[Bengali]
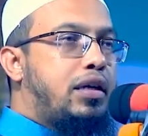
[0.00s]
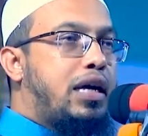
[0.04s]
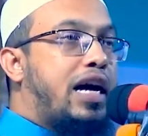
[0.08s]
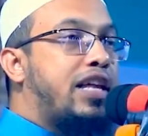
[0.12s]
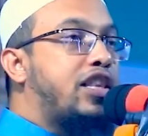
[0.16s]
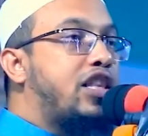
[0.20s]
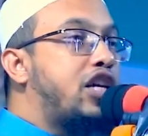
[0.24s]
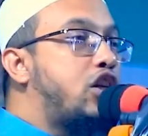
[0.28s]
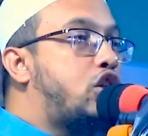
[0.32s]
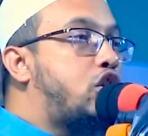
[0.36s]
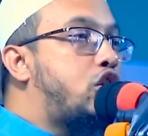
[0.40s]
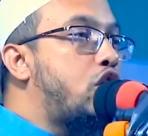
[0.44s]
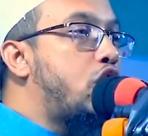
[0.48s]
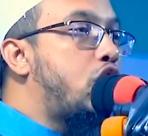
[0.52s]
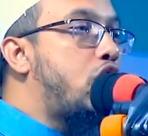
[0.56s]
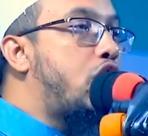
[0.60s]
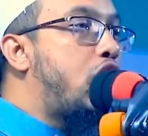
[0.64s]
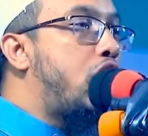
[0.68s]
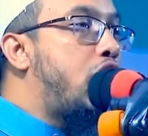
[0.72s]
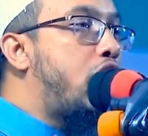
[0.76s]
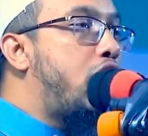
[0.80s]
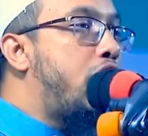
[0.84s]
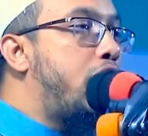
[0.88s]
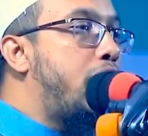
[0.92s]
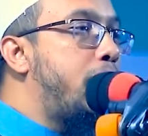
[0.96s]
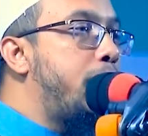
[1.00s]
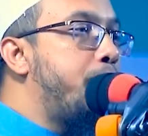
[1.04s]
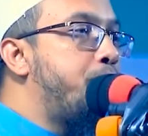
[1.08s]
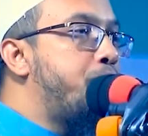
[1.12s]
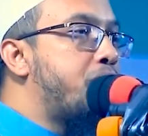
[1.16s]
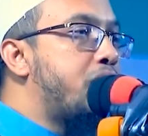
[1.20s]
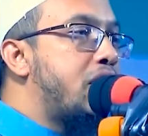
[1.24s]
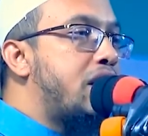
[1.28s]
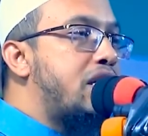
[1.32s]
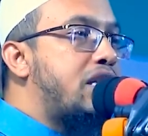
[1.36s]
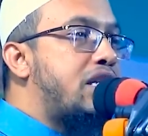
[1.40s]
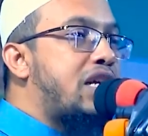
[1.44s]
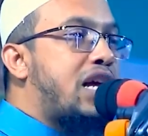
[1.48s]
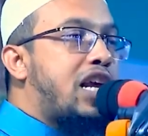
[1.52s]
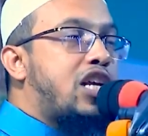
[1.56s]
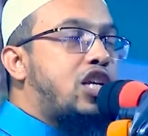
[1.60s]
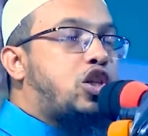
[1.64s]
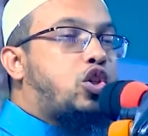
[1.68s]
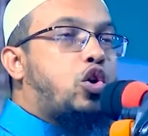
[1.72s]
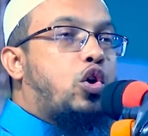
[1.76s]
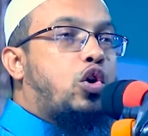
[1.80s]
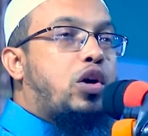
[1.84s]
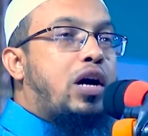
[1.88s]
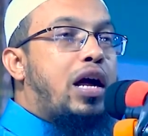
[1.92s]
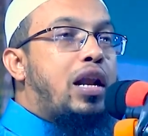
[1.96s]
কাদের জন্য যারা
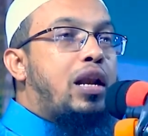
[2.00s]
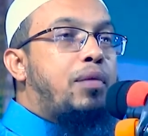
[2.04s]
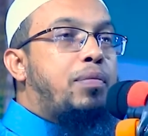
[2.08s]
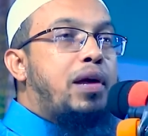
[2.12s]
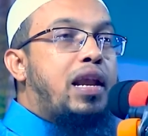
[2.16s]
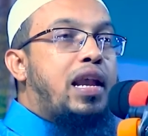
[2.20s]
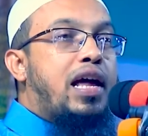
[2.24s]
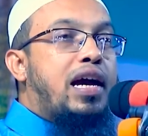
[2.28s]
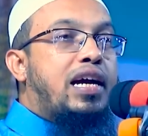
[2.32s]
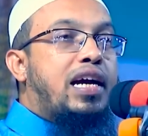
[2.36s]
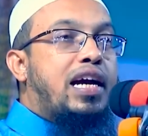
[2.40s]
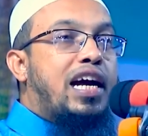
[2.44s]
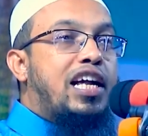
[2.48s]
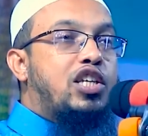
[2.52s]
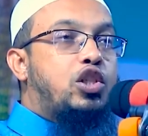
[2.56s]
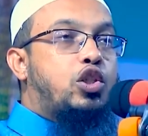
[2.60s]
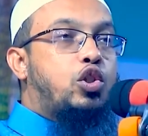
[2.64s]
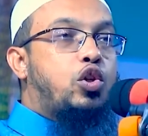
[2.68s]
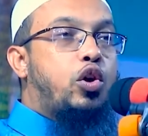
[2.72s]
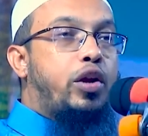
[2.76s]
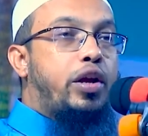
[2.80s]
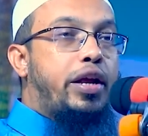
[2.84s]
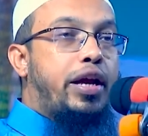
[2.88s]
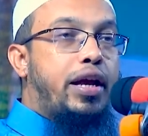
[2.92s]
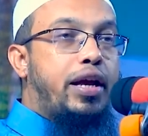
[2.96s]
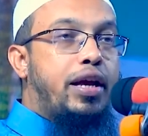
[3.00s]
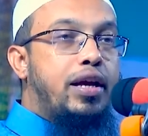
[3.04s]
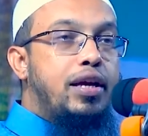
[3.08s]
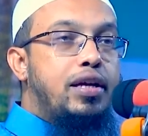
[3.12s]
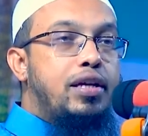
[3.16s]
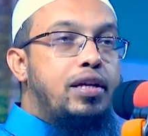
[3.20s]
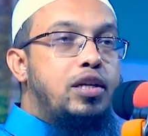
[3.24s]
বেলা কাজ করে